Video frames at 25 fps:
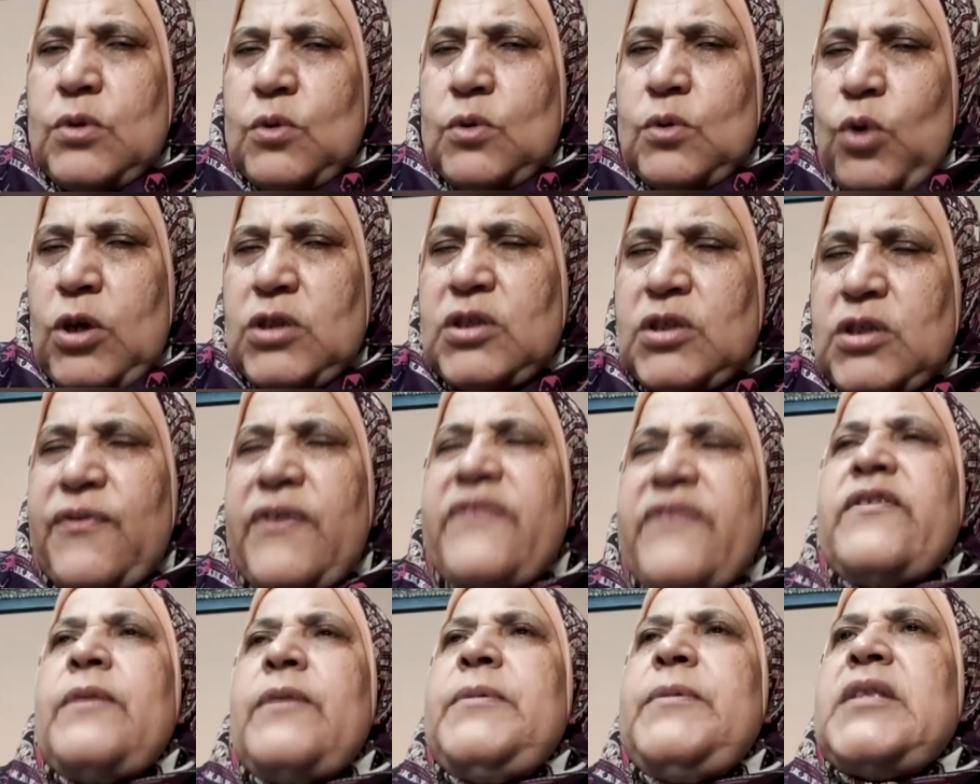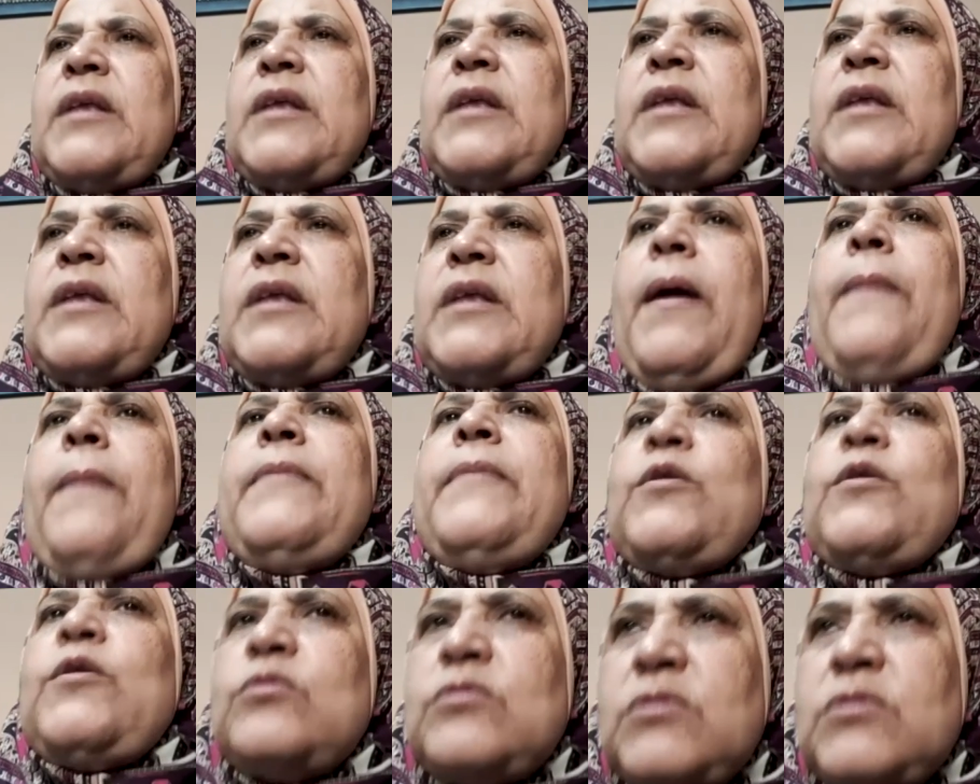واحتفظنا بيه طبعا
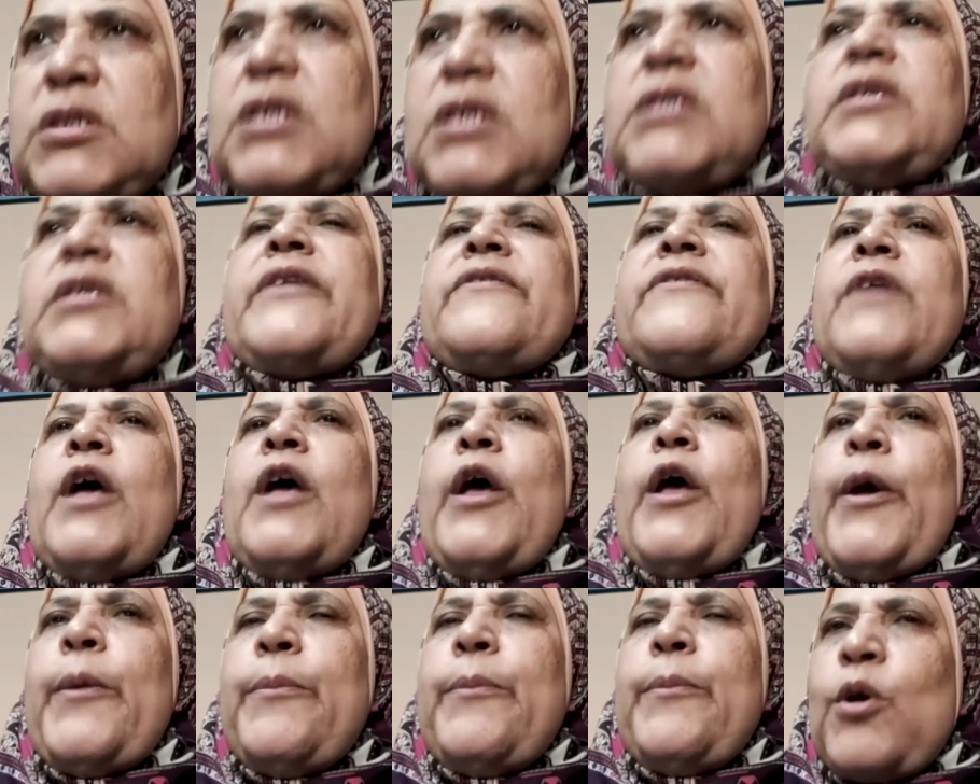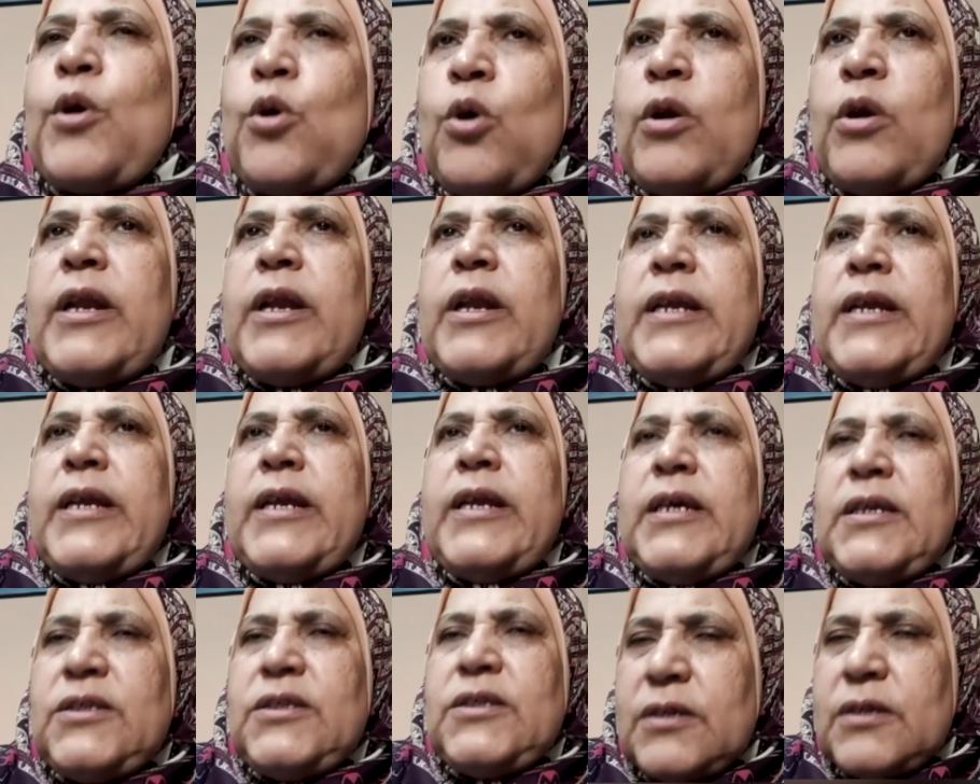بالكونتينرز بكل
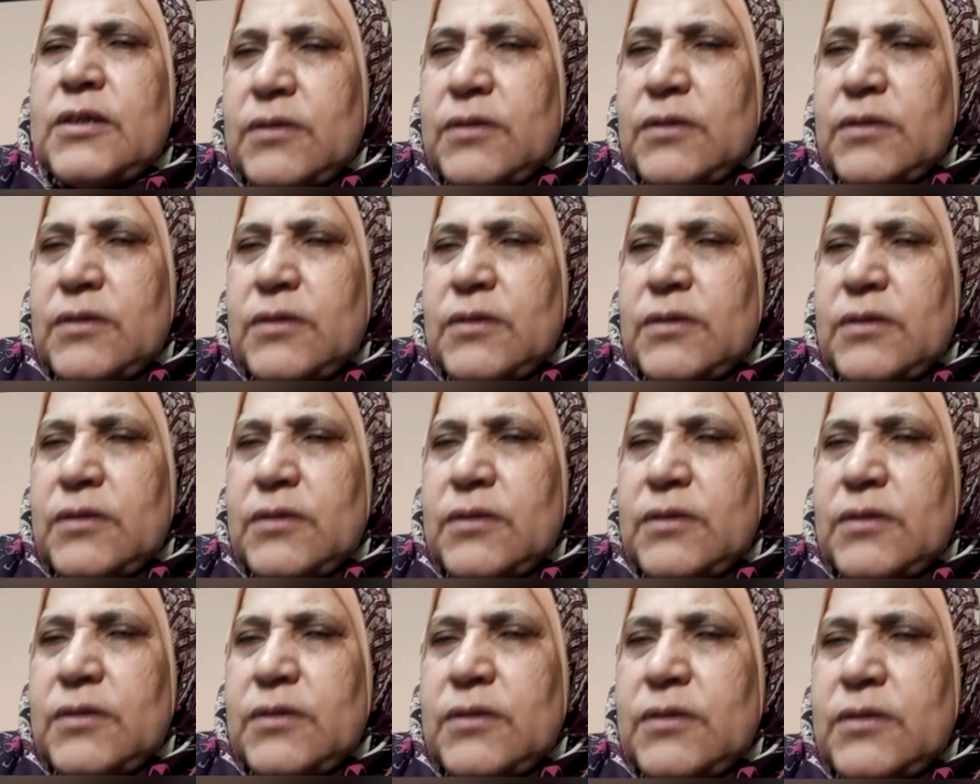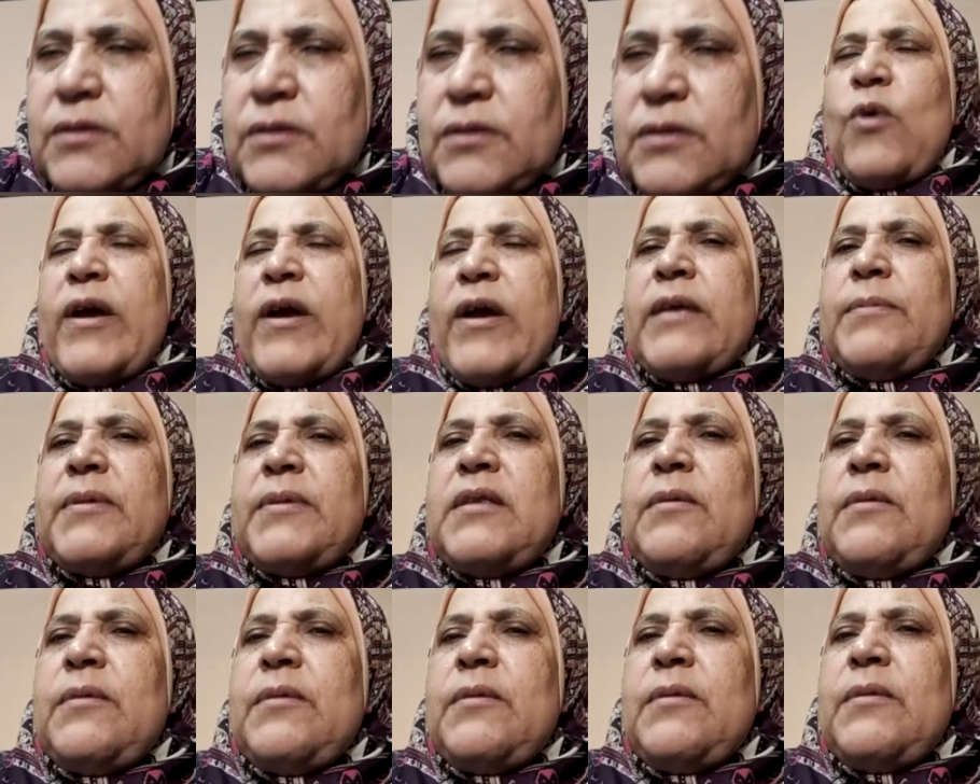الاحتياطات اللي
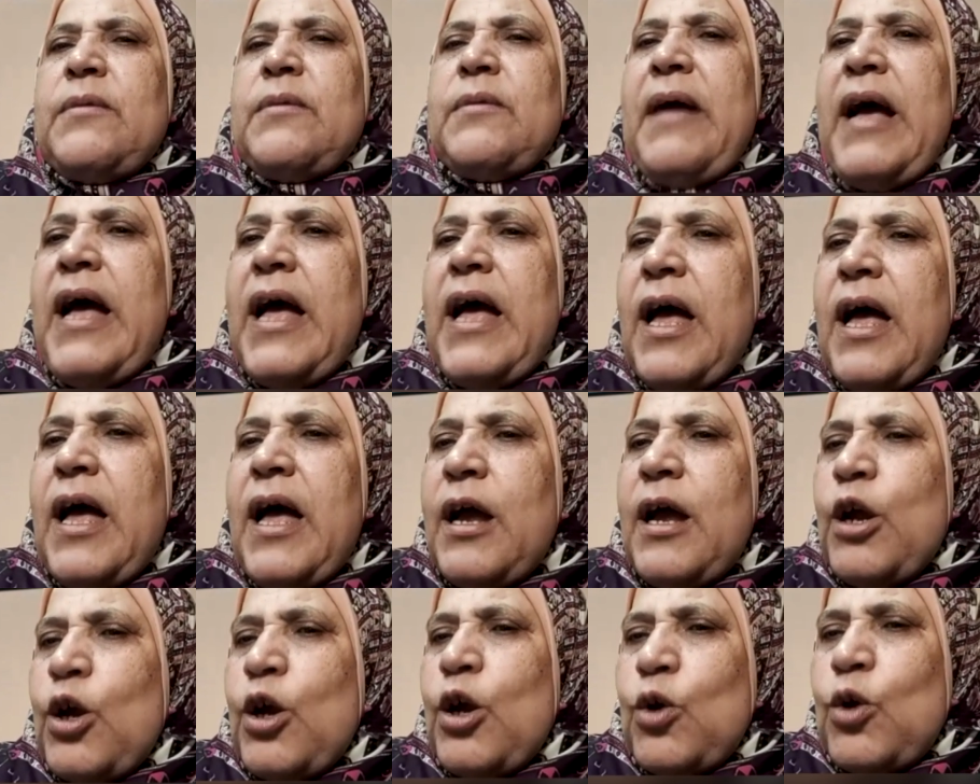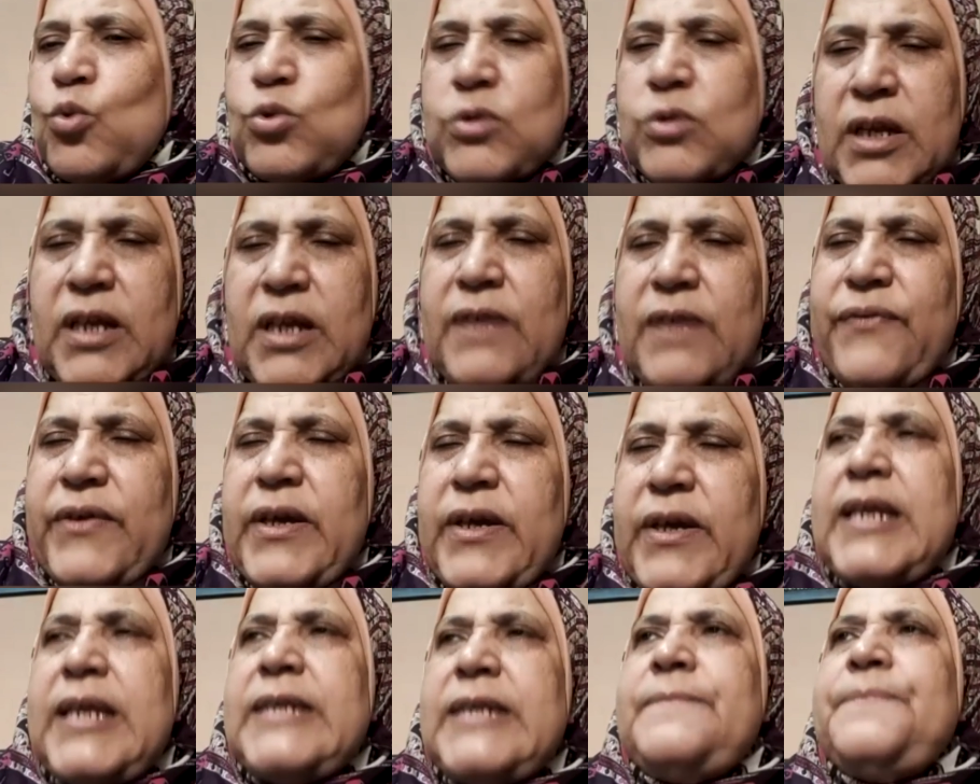واجب اتباعها وطلع
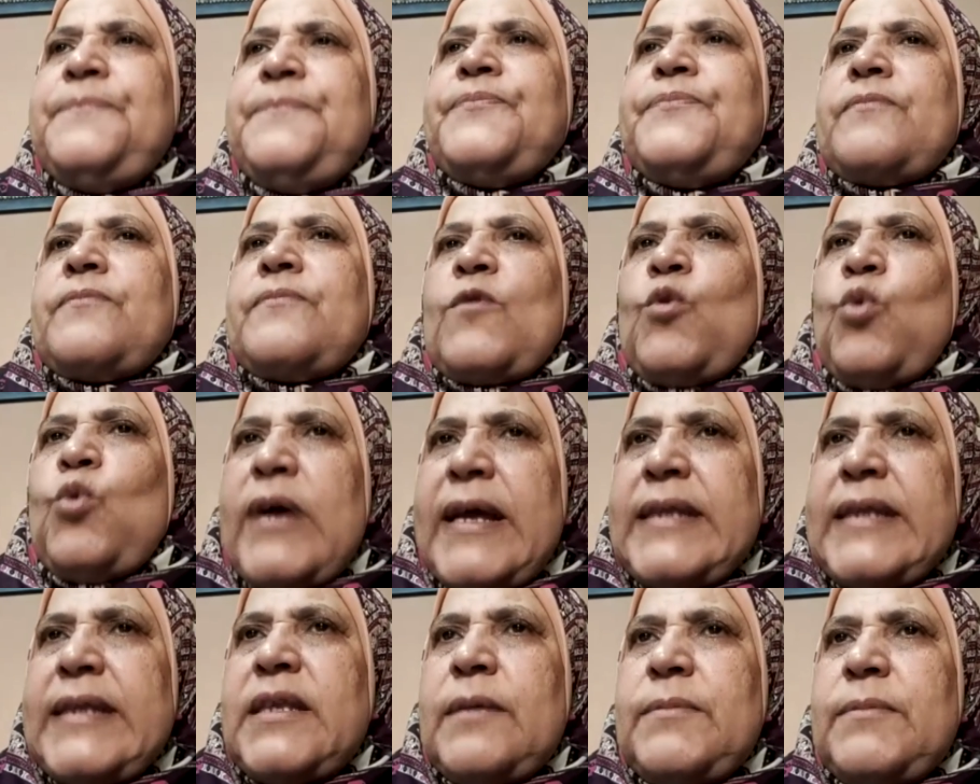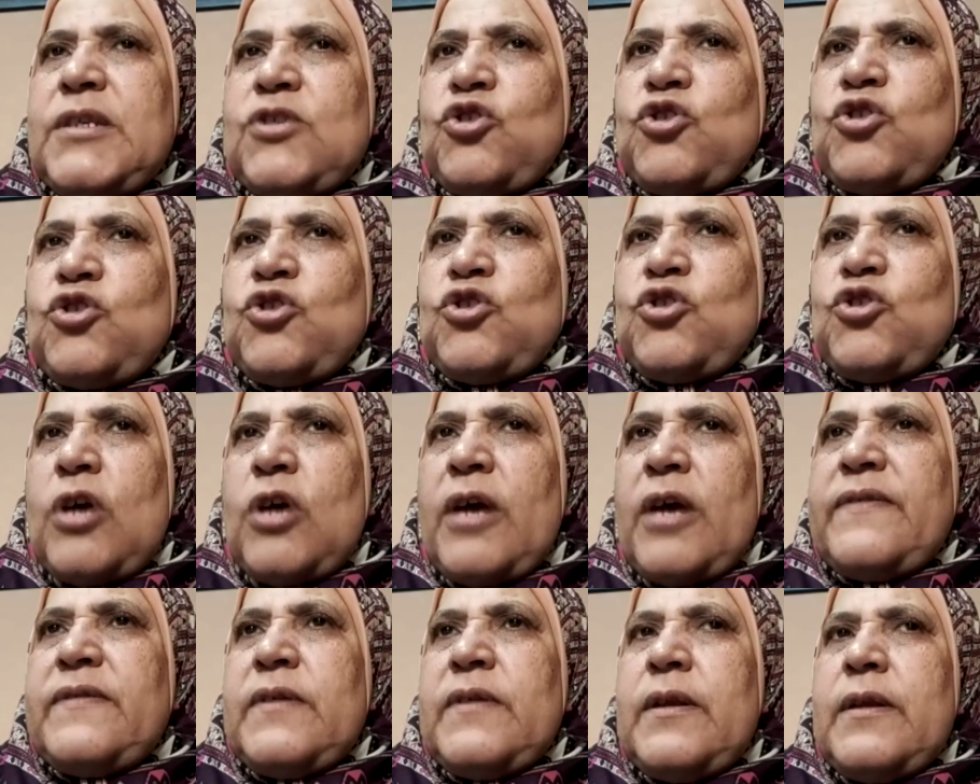فعلا وخدنا من
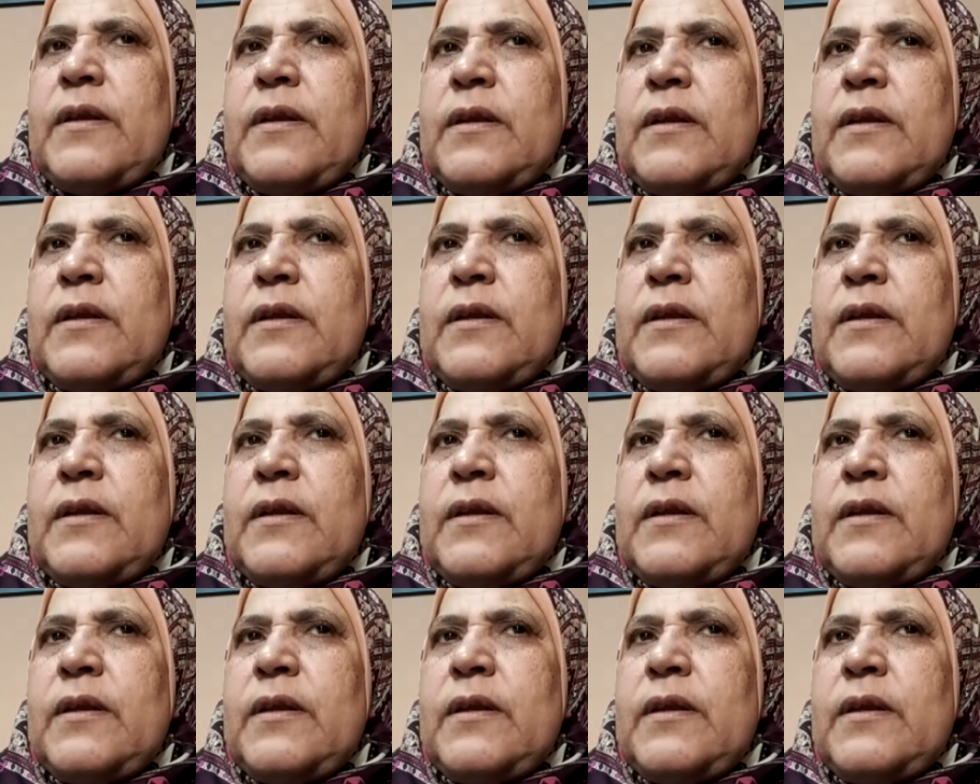الشخص